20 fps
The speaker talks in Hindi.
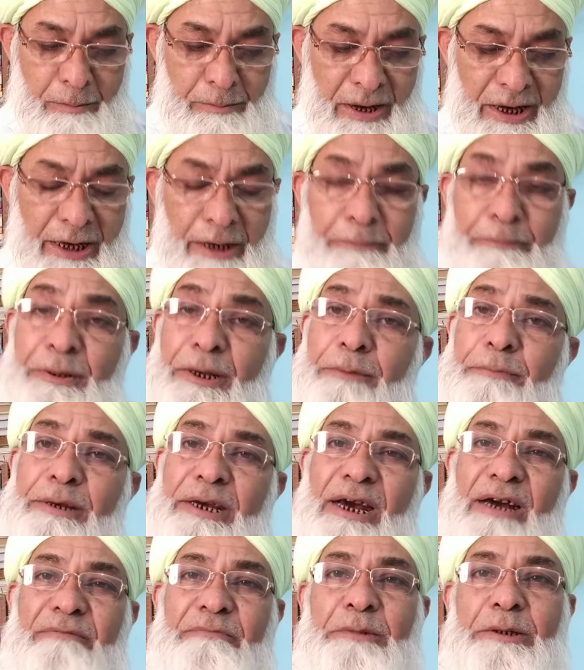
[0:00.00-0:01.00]
मगर फिर
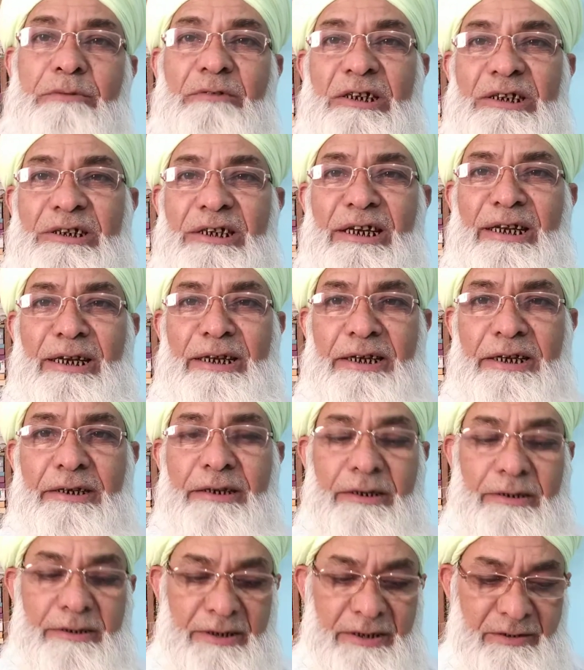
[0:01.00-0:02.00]
भी आप तवज्जो नहीं
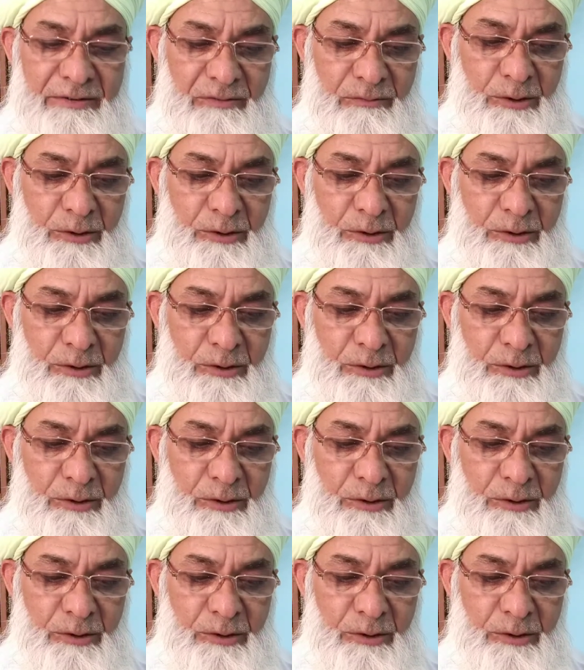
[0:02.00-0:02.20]
करते